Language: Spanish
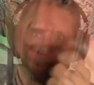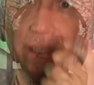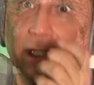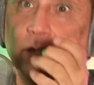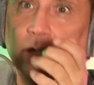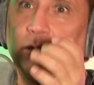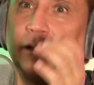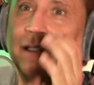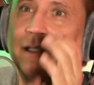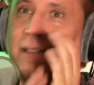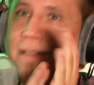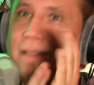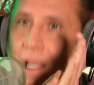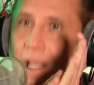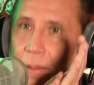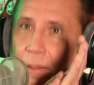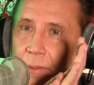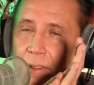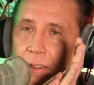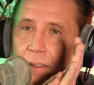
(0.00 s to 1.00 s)
y ya usted
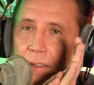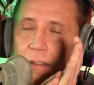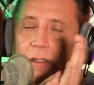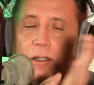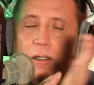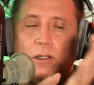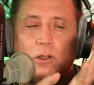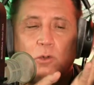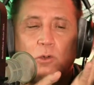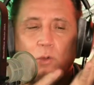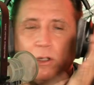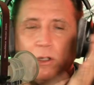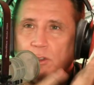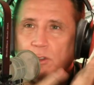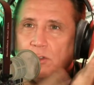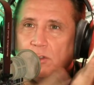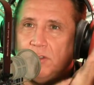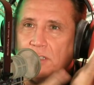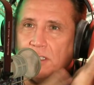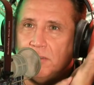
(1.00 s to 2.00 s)
sabe
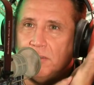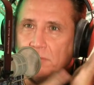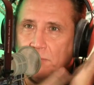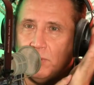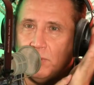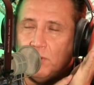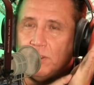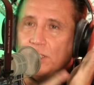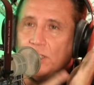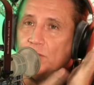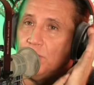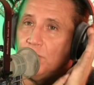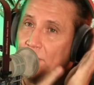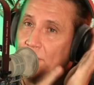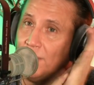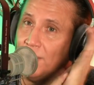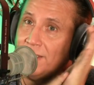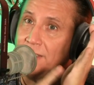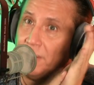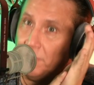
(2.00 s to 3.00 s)
cuánto tiempo y eso
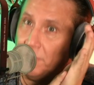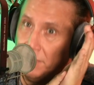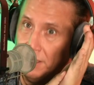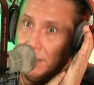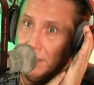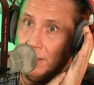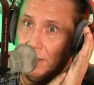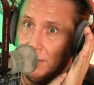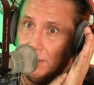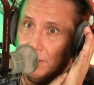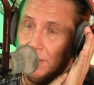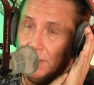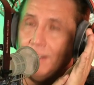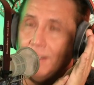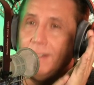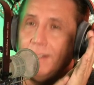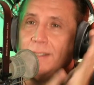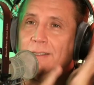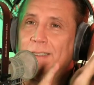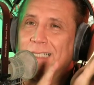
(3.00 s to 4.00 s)
te va a servir
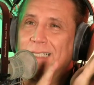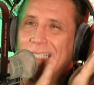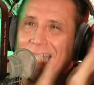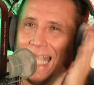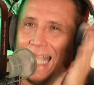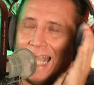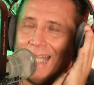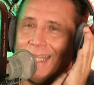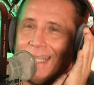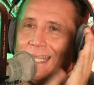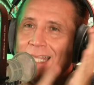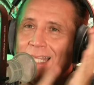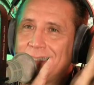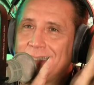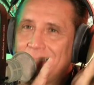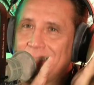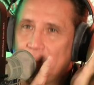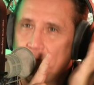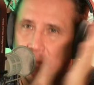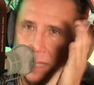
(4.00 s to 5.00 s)

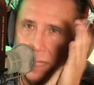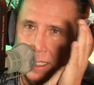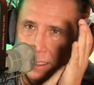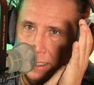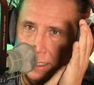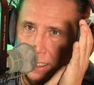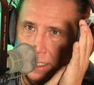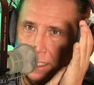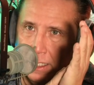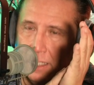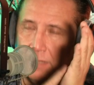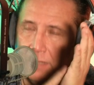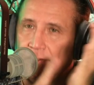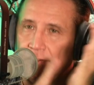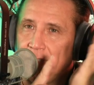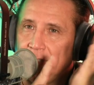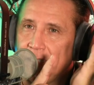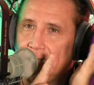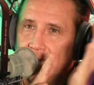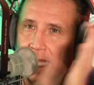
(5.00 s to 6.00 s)
cada semana, al
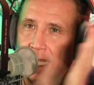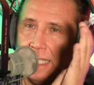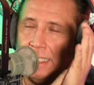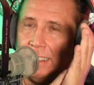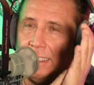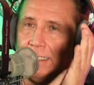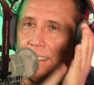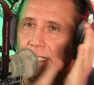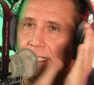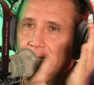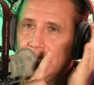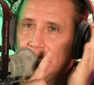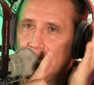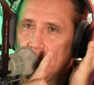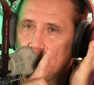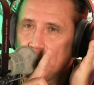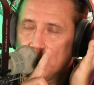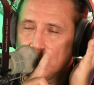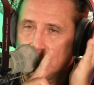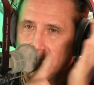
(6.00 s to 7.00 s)
final de
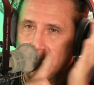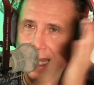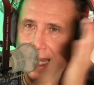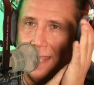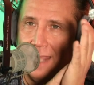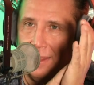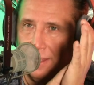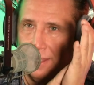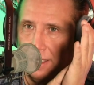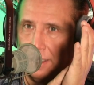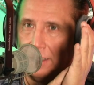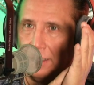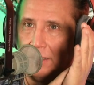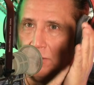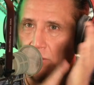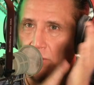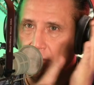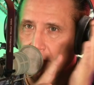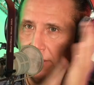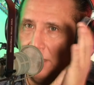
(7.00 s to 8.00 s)
la jornada,
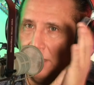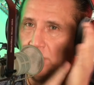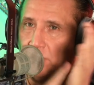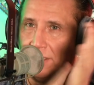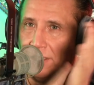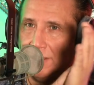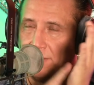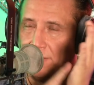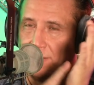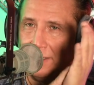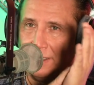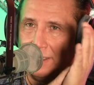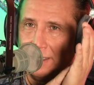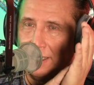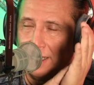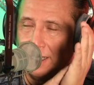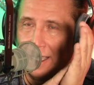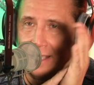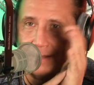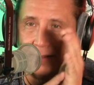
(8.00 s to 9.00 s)
cuando ya usted se va a
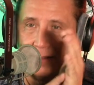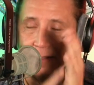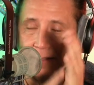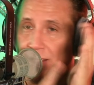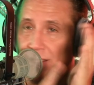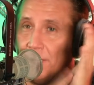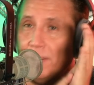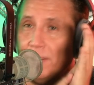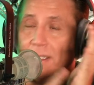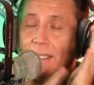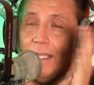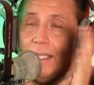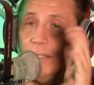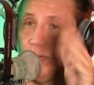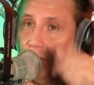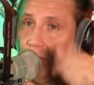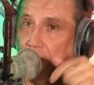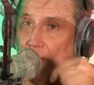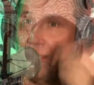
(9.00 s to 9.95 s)
ir a casa y sabes que eso